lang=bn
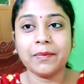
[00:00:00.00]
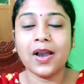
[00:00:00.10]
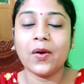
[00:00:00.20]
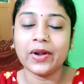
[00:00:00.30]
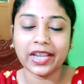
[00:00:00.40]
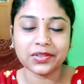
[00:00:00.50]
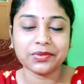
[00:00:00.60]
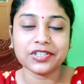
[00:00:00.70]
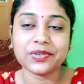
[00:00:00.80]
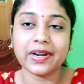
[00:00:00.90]
মা অনেক
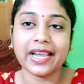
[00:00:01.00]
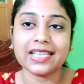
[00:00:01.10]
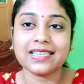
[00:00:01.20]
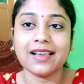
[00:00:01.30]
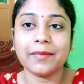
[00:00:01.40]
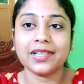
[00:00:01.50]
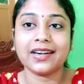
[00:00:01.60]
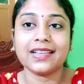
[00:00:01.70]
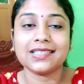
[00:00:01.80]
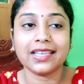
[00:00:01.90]
দূরে চলে গেছে
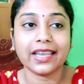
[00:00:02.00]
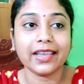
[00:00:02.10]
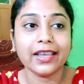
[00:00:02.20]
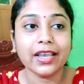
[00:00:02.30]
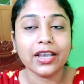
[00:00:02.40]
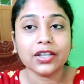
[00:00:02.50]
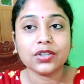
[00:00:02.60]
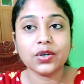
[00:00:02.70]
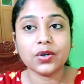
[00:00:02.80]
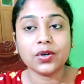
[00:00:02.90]
আমাদের কাছ থেকে
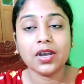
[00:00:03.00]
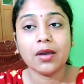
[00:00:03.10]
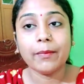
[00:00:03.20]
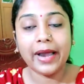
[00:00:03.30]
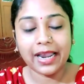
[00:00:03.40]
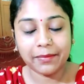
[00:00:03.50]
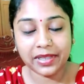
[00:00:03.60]
তো মায়ের